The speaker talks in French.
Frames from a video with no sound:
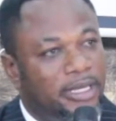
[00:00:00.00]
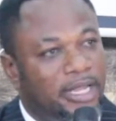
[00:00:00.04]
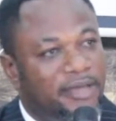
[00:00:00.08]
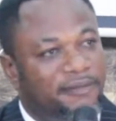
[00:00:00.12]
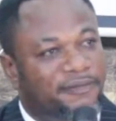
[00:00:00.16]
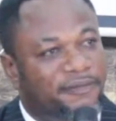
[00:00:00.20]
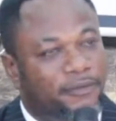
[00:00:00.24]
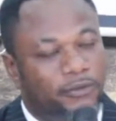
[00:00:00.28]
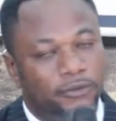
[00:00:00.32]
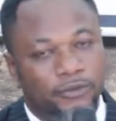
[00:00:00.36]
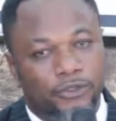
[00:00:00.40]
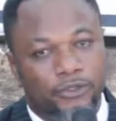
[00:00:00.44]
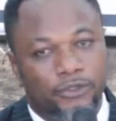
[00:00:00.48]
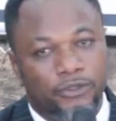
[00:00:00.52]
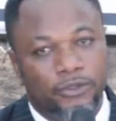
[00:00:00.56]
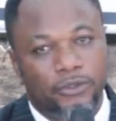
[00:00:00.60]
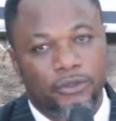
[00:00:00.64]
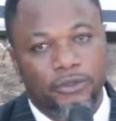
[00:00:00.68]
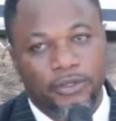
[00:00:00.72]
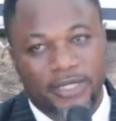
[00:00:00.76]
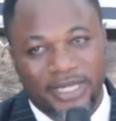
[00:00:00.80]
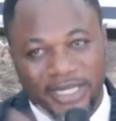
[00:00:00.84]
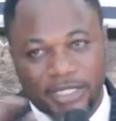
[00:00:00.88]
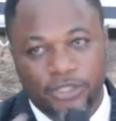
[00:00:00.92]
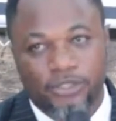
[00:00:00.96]
la
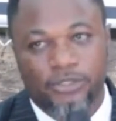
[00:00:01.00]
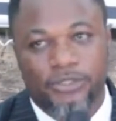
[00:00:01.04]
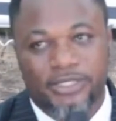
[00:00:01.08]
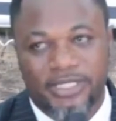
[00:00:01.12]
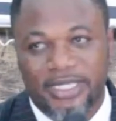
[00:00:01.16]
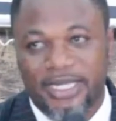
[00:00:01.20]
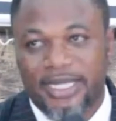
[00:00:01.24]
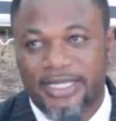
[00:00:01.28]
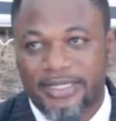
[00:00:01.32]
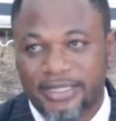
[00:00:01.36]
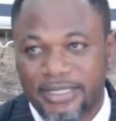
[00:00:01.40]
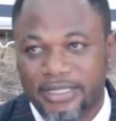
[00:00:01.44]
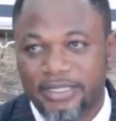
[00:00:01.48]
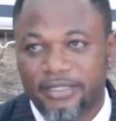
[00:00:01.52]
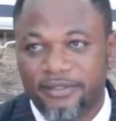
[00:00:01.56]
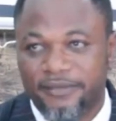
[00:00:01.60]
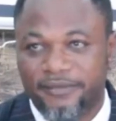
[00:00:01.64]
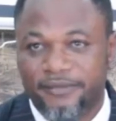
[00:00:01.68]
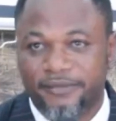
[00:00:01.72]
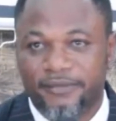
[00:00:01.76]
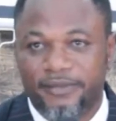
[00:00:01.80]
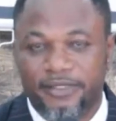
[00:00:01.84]
fonction législative